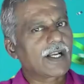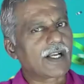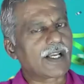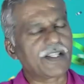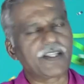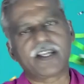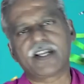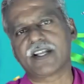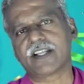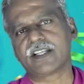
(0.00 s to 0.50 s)

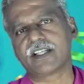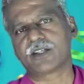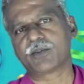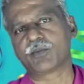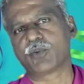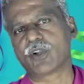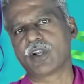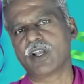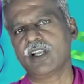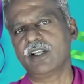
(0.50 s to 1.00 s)
கதையாடலுக்கு
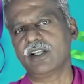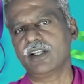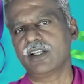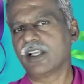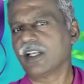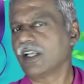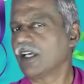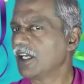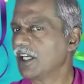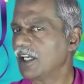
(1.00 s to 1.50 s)
முன்னால்
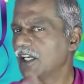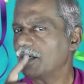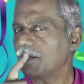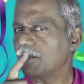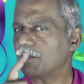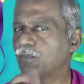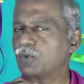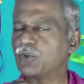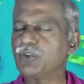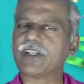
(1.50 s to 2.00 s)

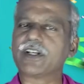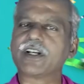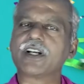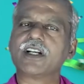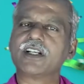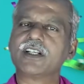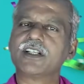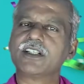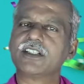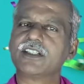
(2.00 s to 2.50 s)

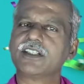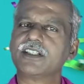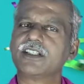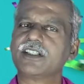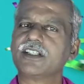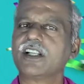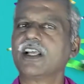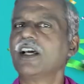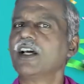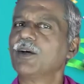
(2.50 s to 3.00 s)
புதிர்கள்
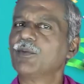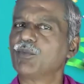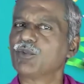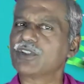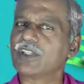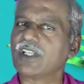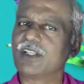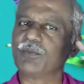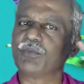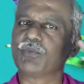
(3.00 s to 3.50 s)

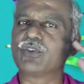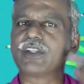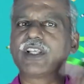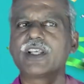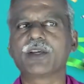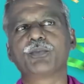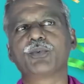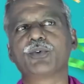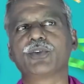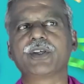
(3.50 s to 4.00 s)
முதல்
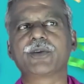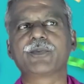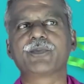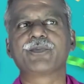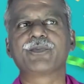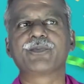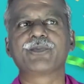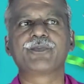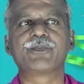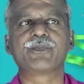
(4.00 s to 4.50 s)
முந்தைய புதிர்
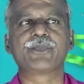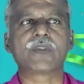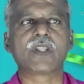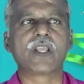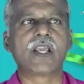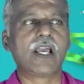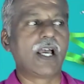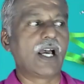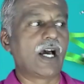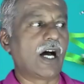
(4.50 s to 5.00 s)

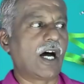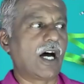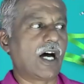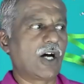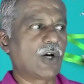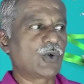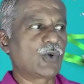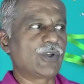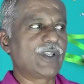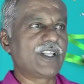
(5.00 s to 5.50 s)

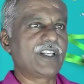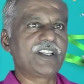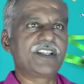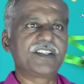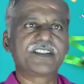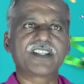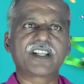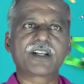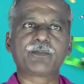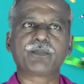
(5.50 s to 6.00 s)

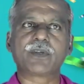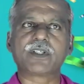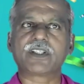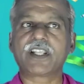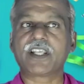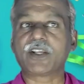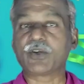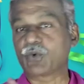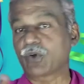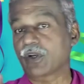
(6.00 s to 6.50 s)
ஆறுயிரின்
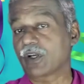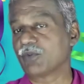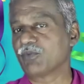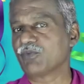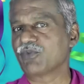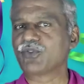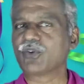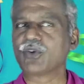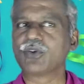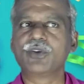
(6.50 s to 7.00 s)
சிறப்பதனை
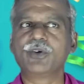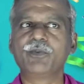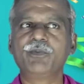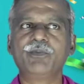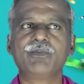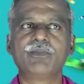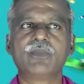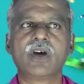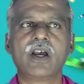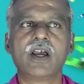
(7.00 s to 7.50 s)
குரலும் சொல்லும்
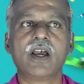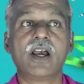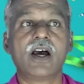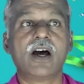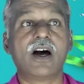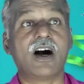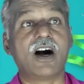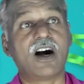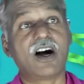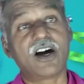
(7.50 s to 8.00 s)

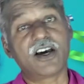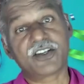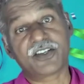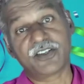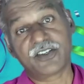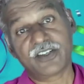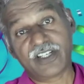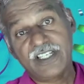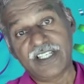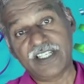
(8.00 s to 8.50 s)

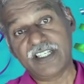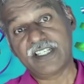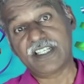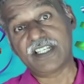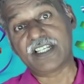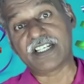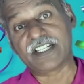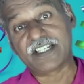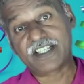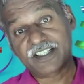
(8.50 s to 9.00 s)
ஆறுருளின்
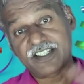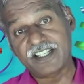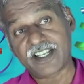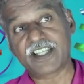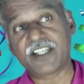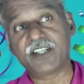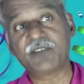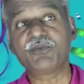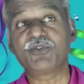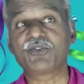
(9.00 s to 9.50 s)

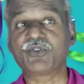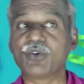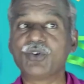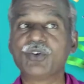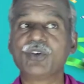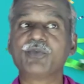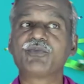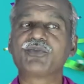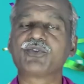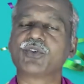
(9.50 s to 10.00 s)
இடதனையும்
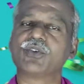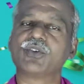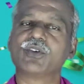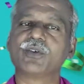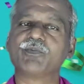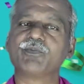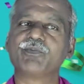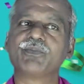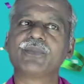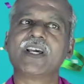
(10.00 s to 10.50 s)
சொல்லும்
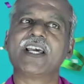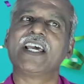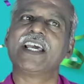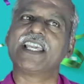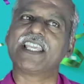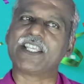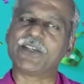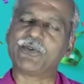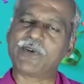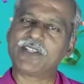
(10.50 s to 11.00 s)
சொல்லும்
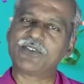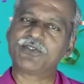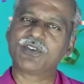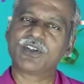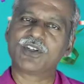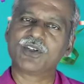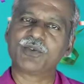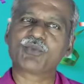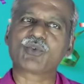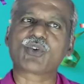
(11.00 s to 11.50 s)
இவை
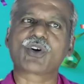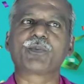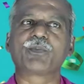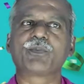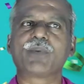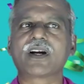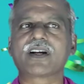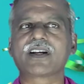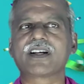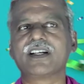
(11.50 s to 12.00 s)
சொல்லும்
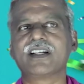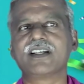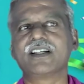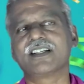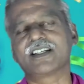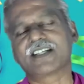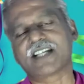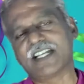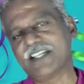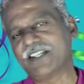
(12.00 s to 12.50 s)
குரல்பாக்கள்
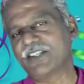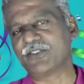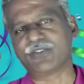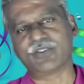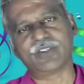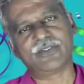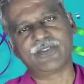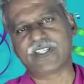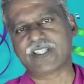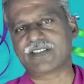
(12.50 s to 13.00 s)
கண்டு
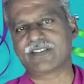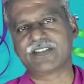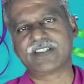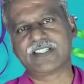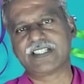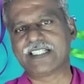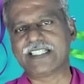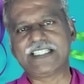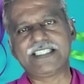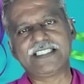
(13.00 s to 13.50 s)
சொல்வீர்
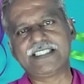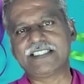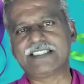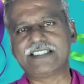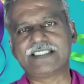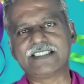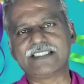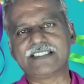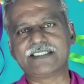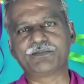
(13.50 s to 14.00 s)
இது
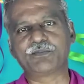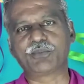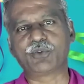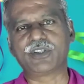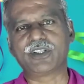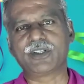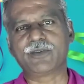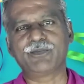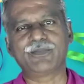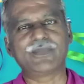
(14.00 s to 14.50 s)

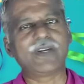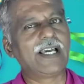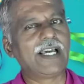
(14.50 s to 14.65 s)
புதிர்